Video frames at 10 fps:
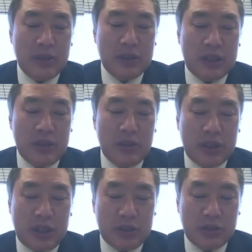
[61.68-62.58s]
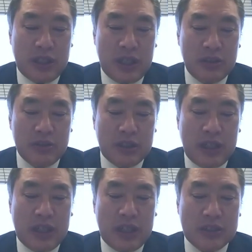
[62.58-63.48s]
領域における研究
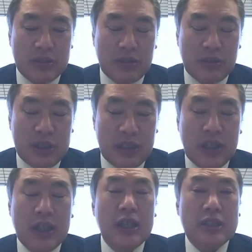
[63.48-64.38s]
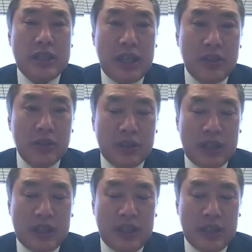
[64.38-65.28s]
開発等に精力
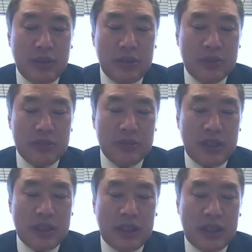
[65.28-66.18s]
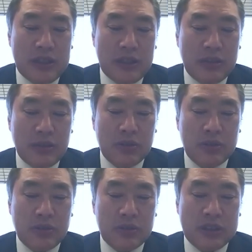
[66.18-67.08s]
的に取り組んでいただいていると
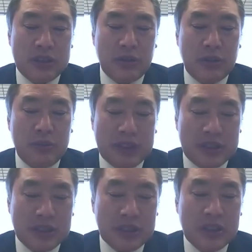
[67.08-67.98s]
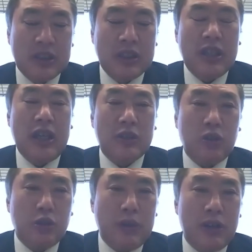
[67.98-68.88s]
承知しております。
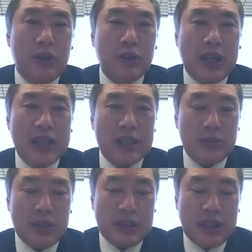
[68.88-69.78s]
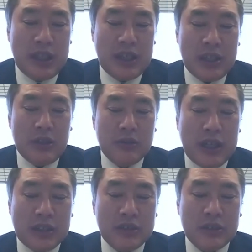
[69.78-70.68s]
この場をお借りしまして、
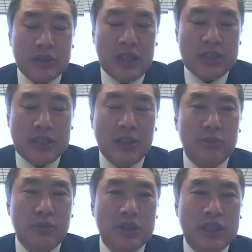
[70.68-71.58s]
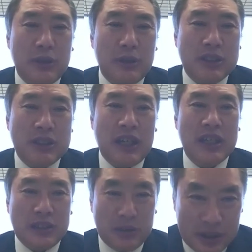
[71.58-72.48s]
深く感謝を申し上げます。
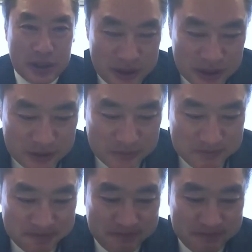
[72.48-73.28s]
ありがとうございます。